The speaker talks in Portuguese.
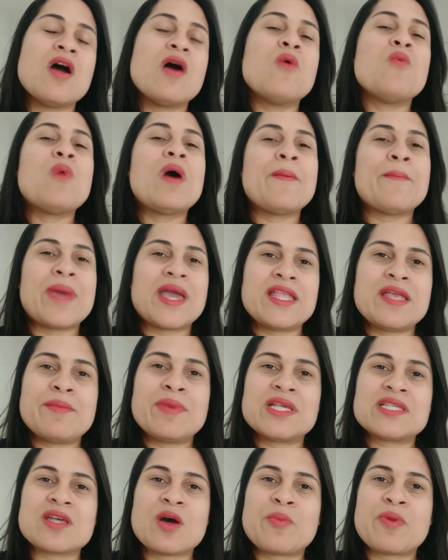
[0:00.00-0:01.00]
uma média
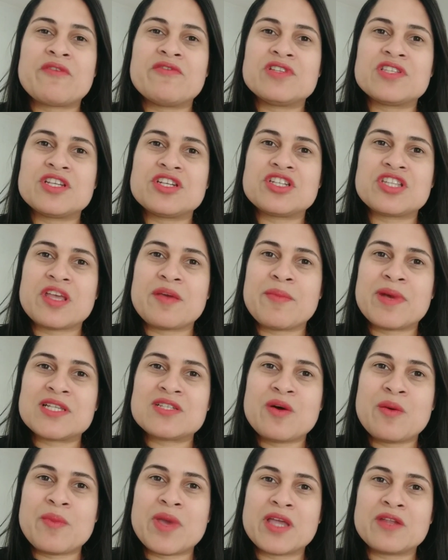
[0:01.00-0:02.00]
mensal para vocês terem mais
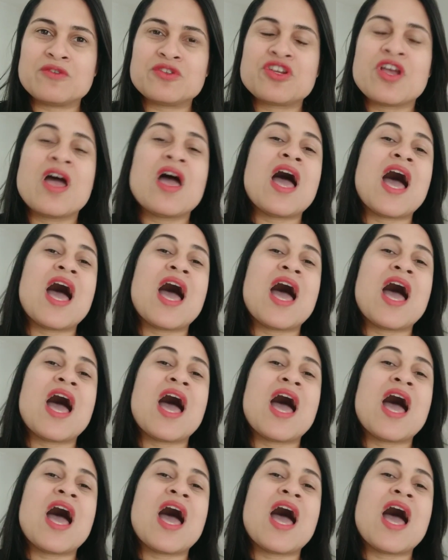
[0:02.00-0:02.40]
ou menos